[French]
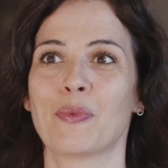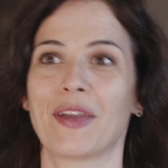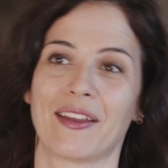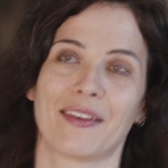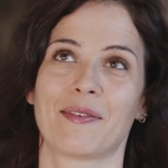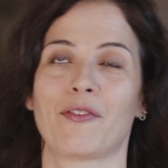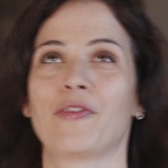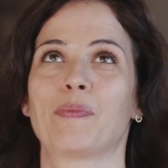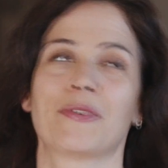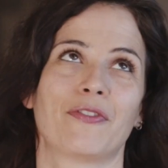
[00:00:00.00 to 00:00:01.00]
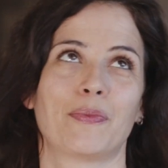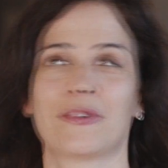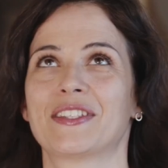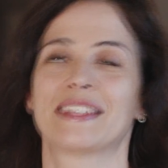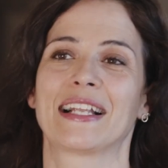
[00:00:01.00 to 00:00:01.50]
ben, on fait va
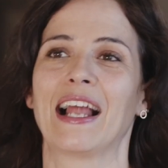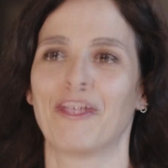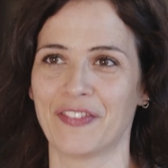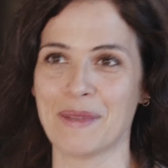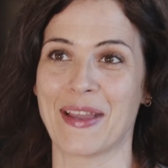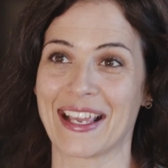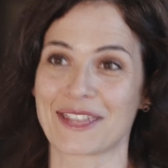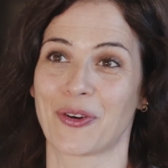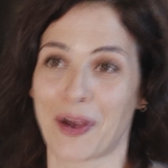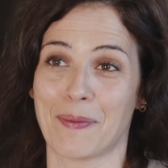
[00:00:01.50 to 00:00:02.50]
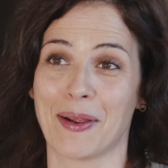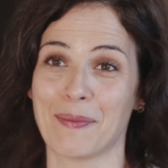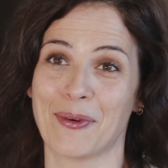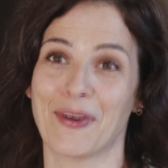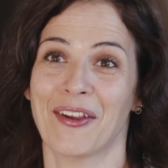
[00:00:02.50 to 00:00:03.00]
pas s'esclaffer, mais qui sont quand
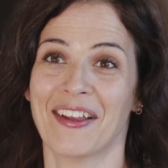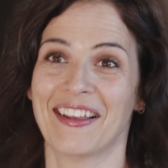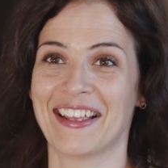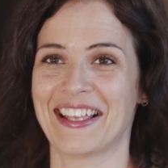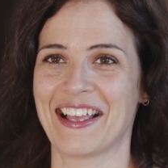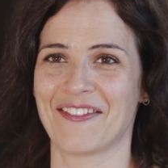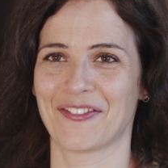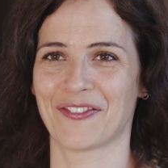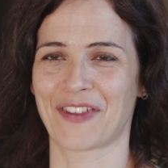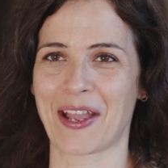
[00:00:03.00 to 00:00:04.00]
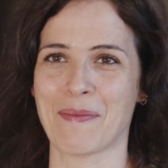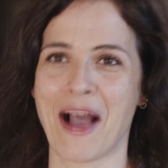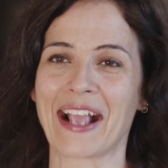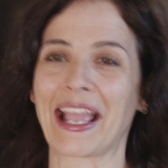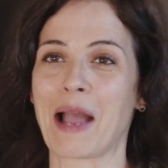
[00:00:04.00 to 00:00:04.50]
même euh, vraiment
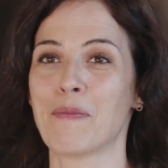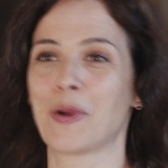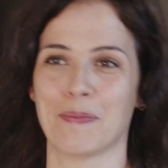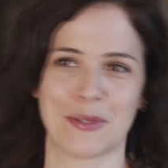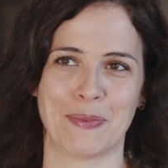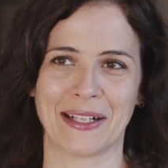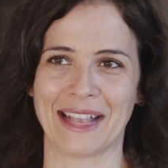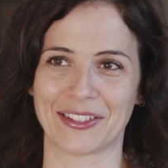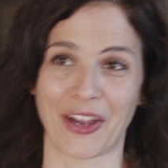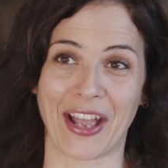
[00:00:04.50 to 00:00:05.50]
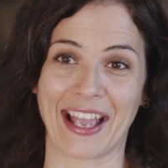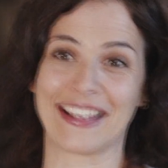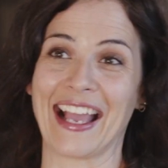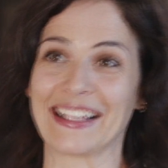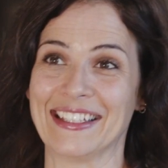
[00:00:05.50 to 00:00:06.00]
agréables comme spectateurs à
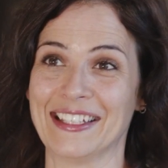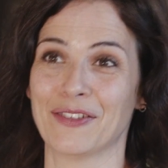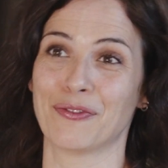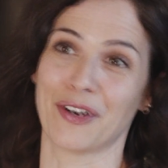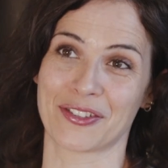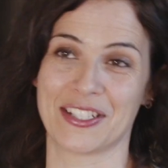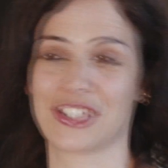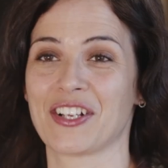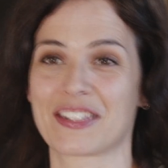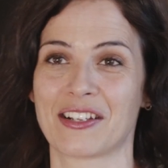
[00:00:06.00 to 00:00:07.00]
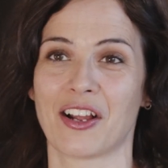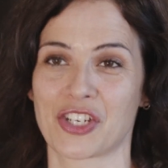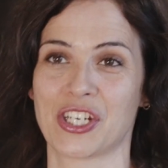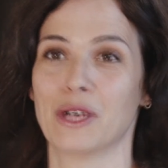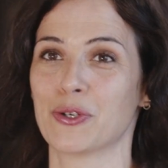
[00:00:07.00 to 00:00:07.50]
regarder, de voir des gens se
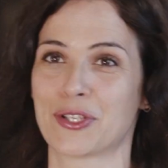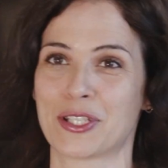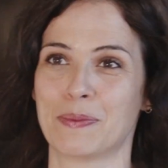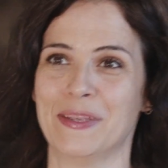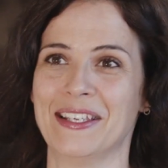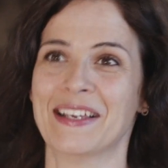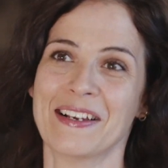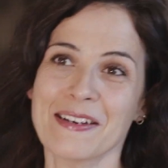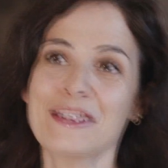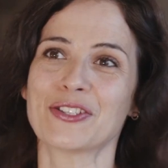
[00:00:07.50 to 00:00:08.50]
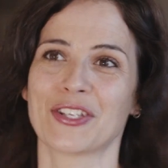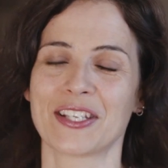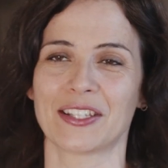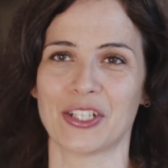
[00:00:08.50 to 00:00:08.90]
lâcher lousse, puis se dire